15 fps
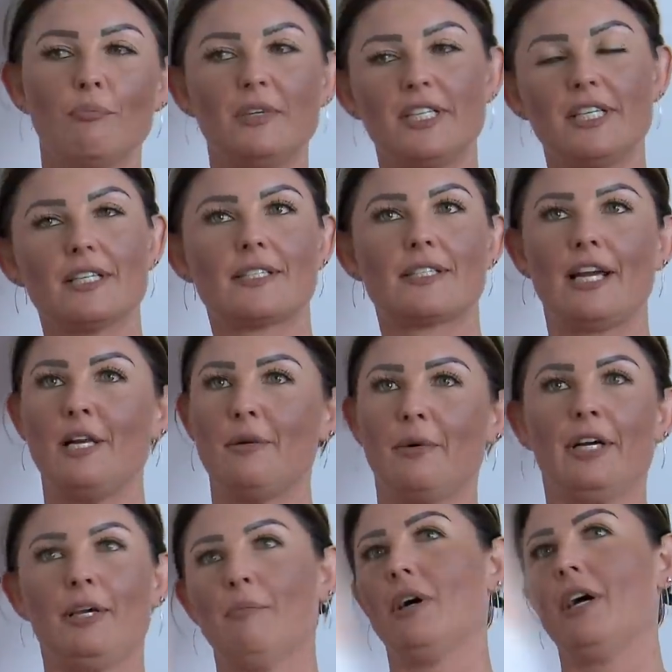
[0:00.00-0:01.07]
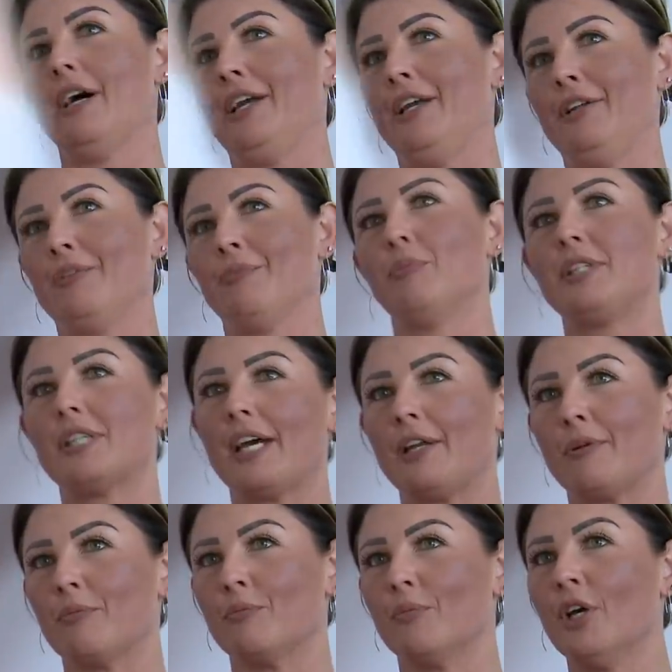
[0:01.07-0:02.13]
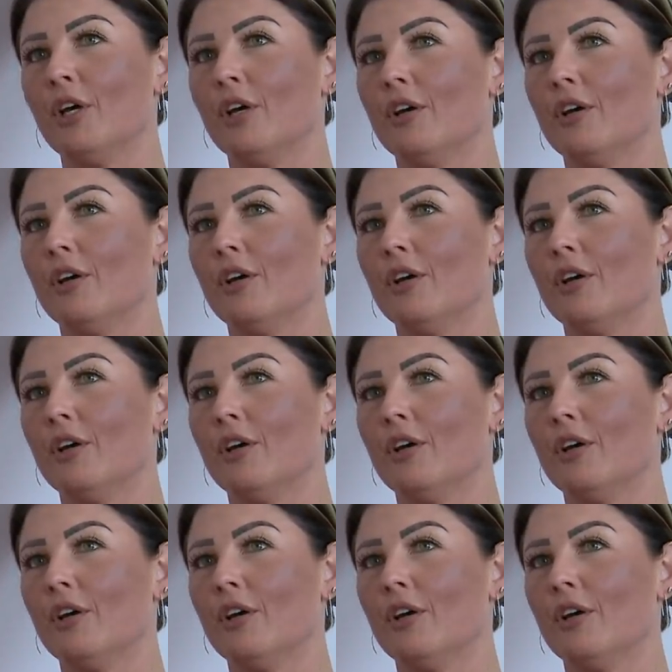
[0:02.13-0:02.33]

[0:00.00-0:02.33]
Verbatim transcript: mit dir selber im Reinen? Mit deinem